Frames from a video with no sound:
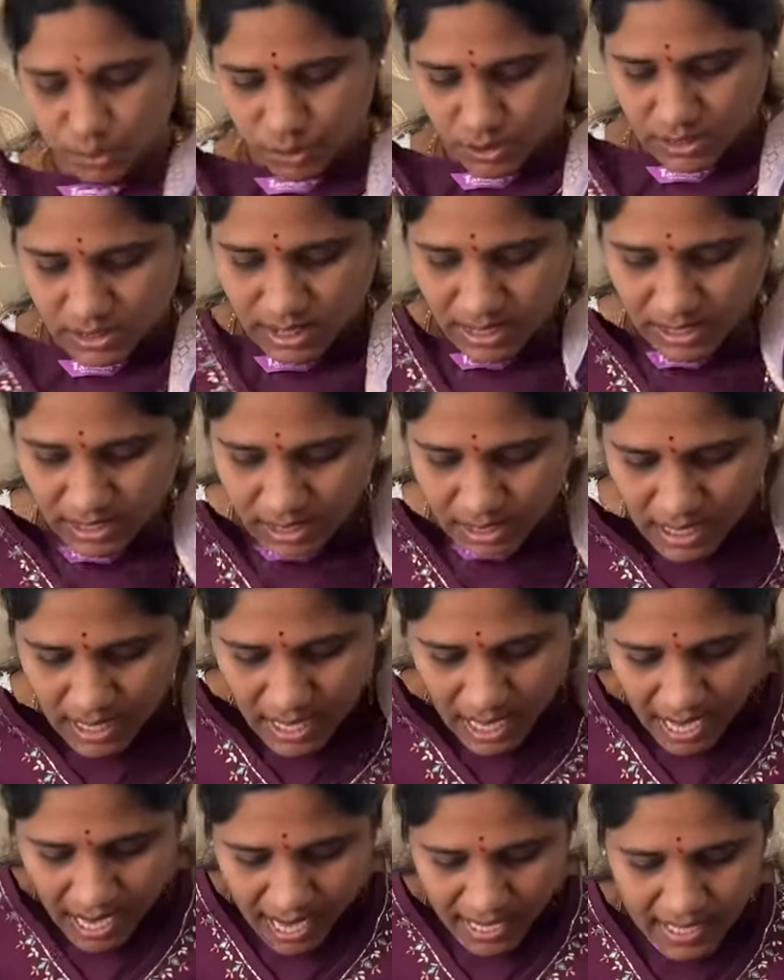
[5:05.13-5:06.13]
వచ్చినాయి
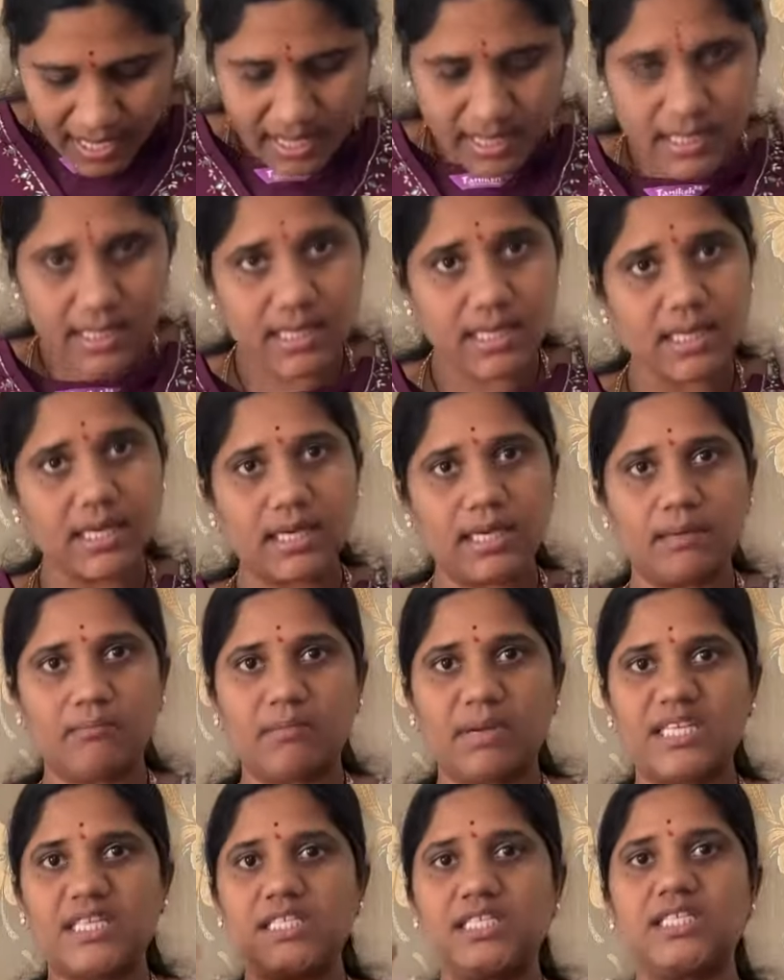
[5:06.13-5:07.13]
అండ్ అన్ని
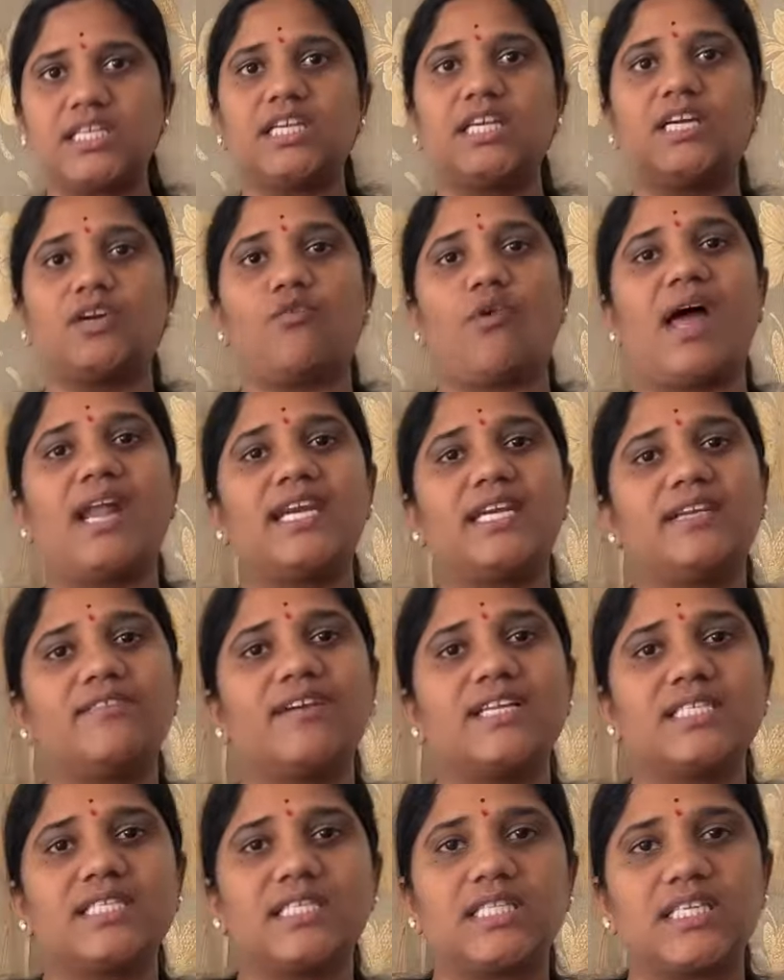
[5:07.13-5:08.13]
మంచి క్వాలిటీ
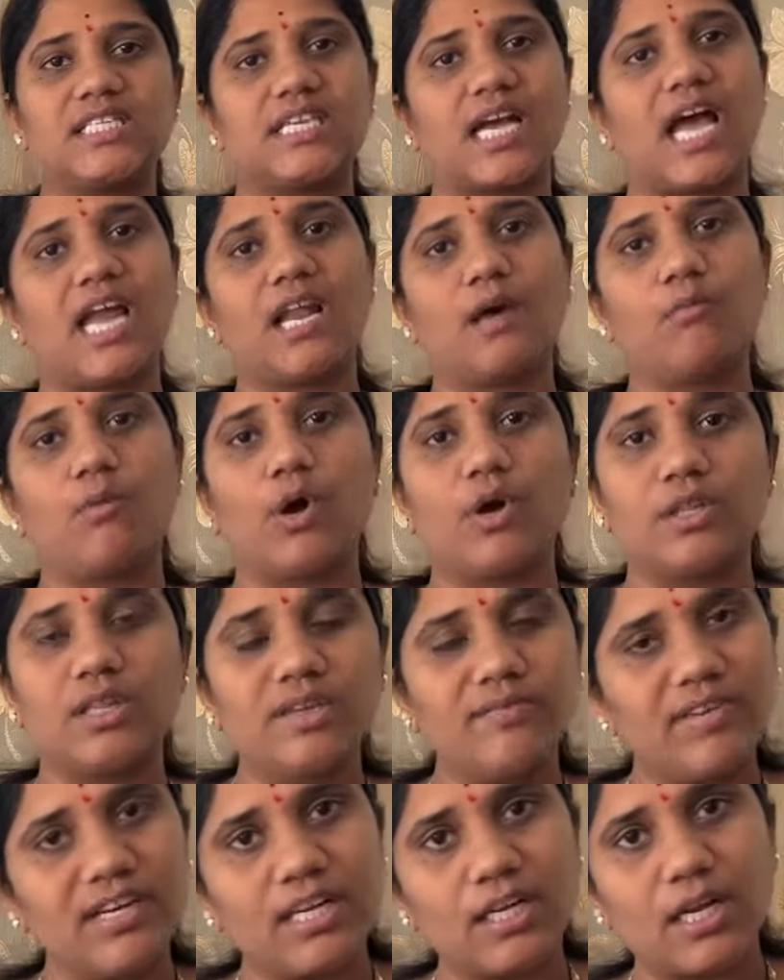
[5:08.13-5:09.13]
వైజ్ అయితే చాలా బాగుంది
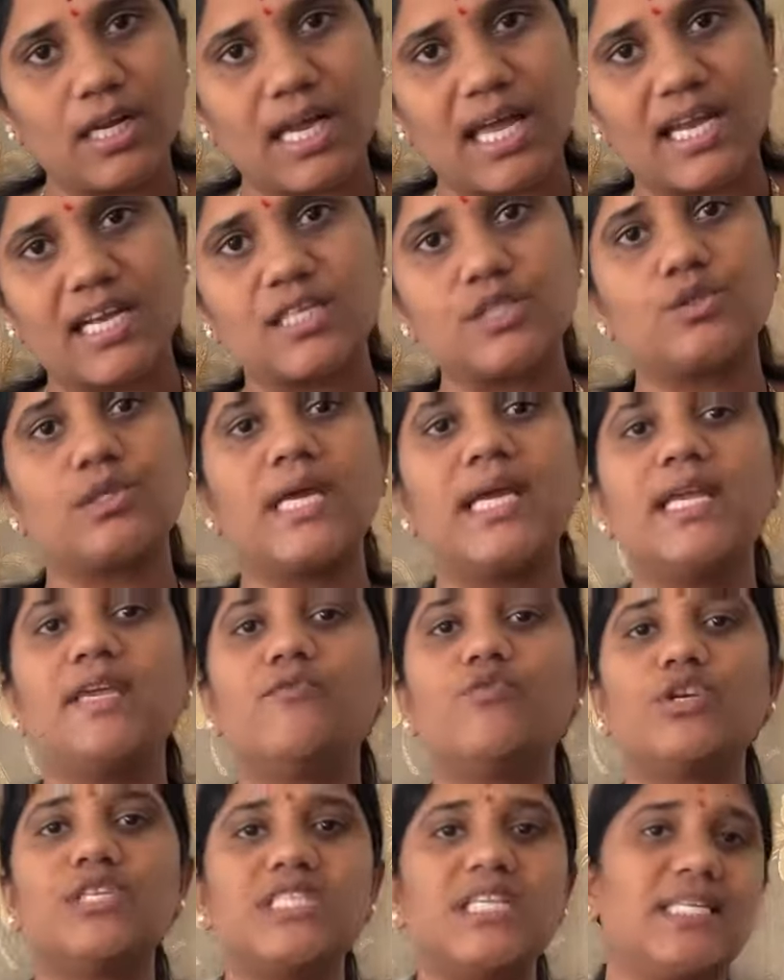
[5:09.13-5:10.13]
వీటిలో కలర్స్ ఉన్నాయి ఇవి
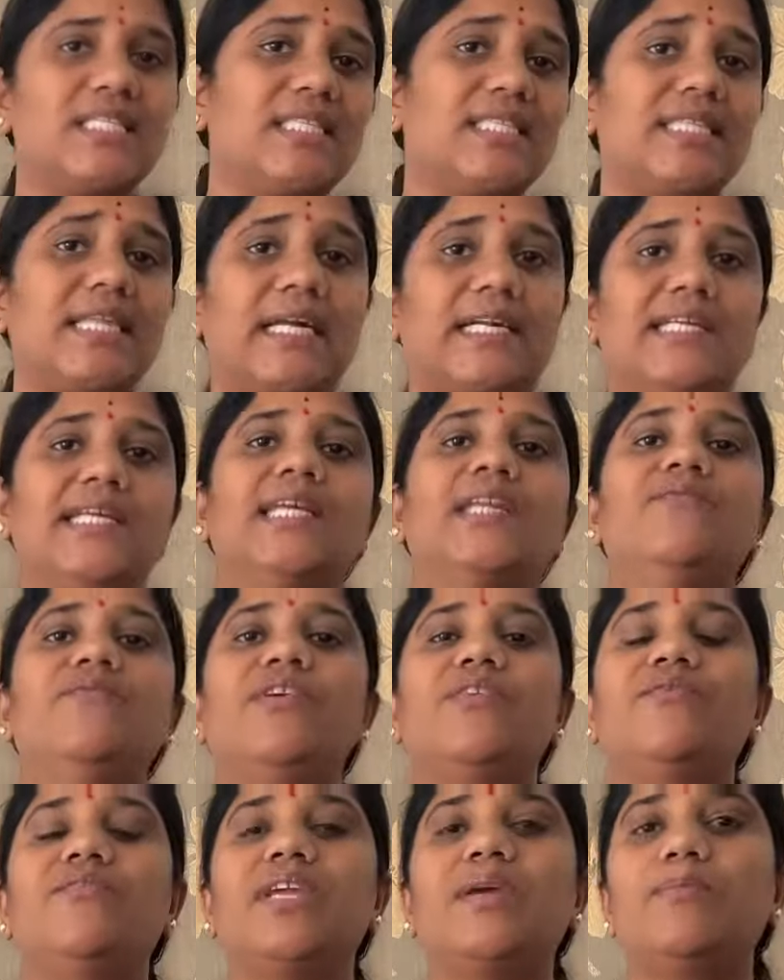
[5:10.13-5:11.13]
వచ్చేసి థర్టీన్
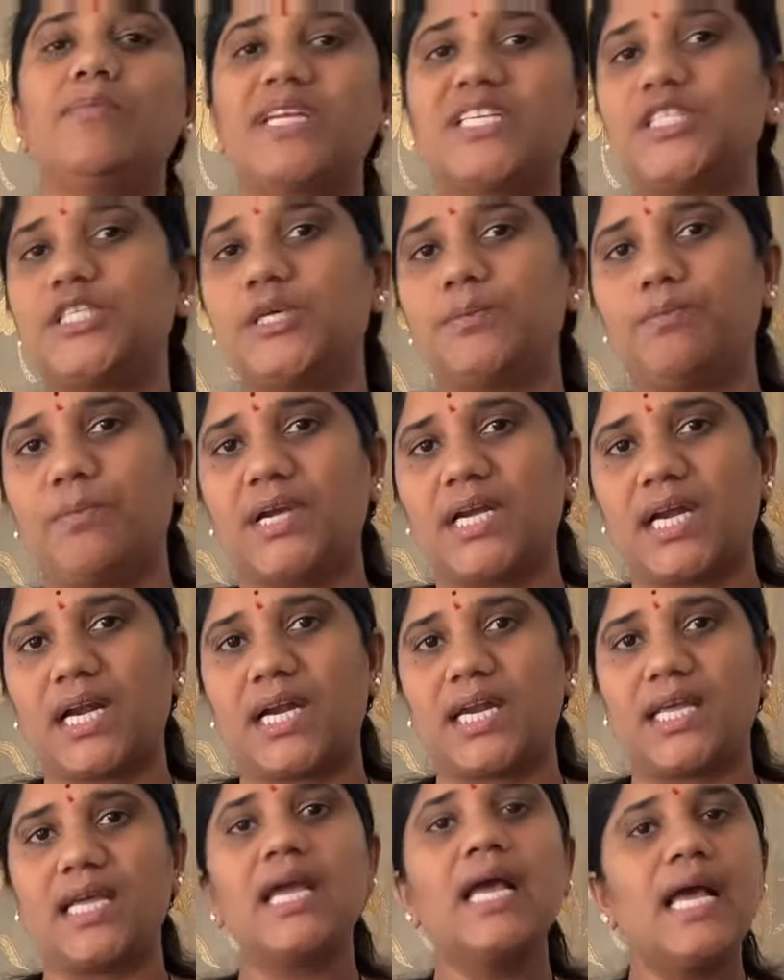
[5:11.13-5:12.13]
ఫిఫ్టీ ప్లస్ షిప్పింగ్
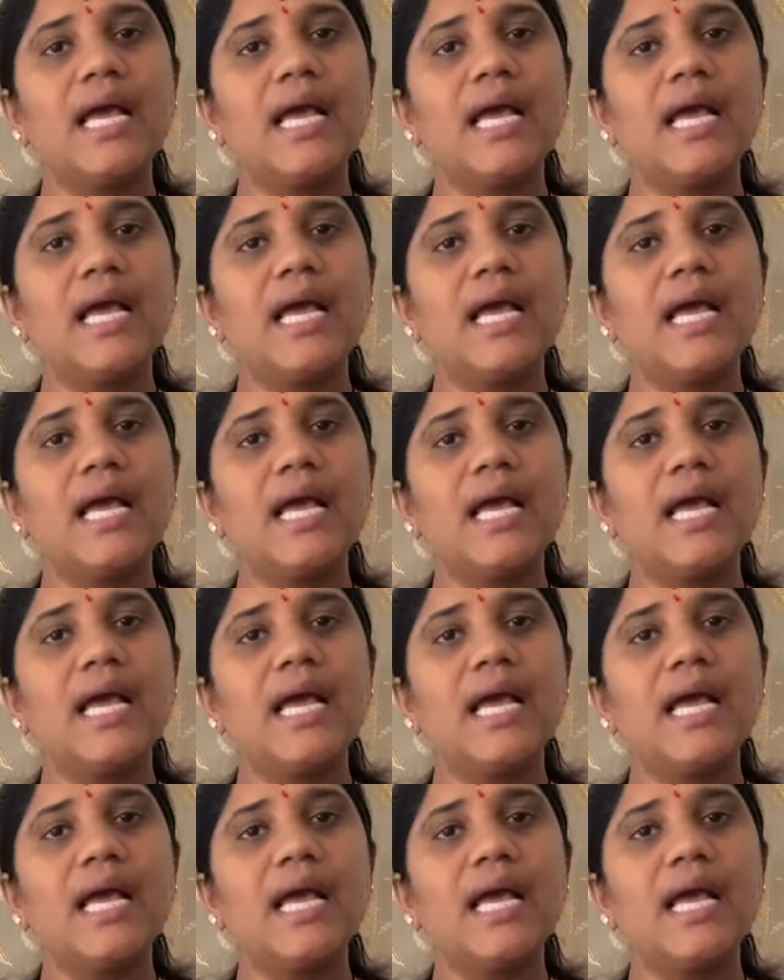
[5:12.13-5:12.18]
అండి